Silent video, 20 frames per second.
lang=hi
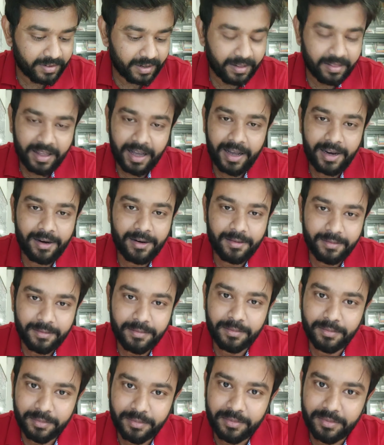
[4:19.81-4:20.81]
संथाल
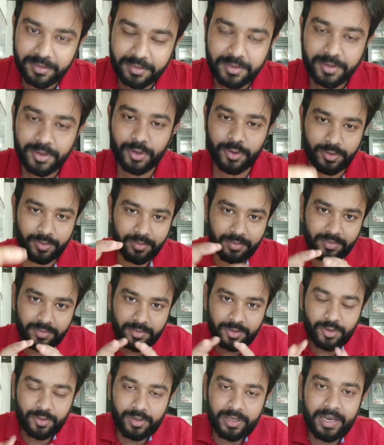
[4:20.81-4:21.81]
जो
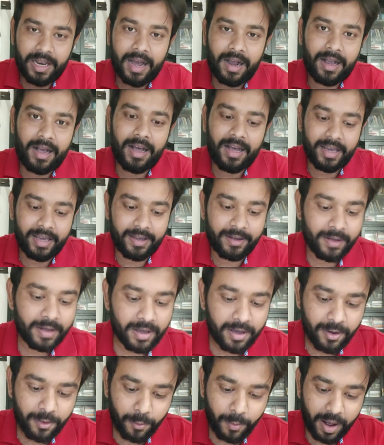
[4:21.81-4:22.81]
जो इलाका है
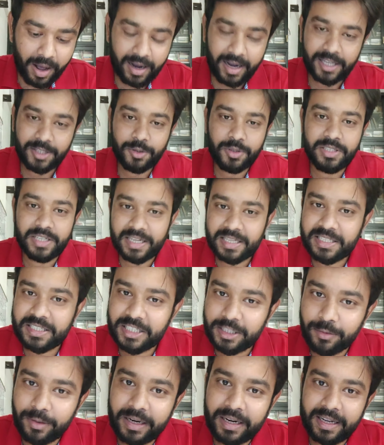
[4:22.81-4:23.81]
वहाँ का जो
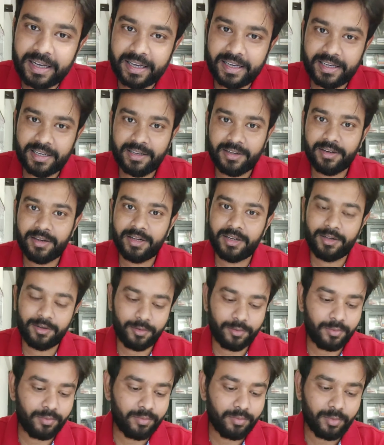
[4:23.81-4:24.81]
जनजीवन है
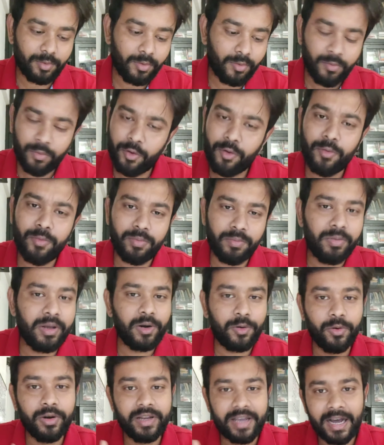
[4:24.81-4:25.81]
वो
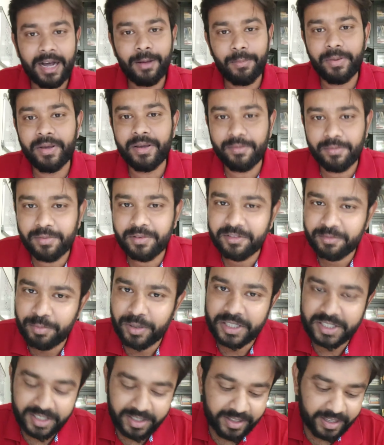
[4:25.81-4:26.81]
बिल्कुल यहाँ पे
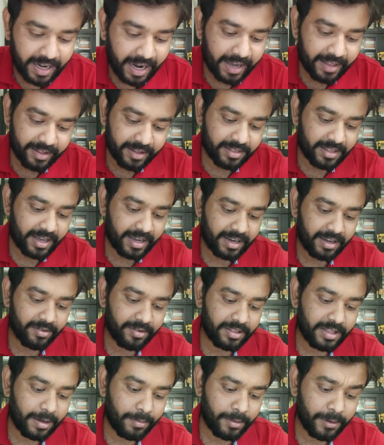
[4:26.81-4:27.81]
स्पष्ट दिखाई देता है
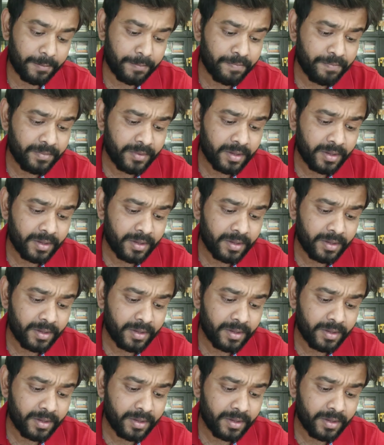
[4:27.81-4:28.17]
कविता में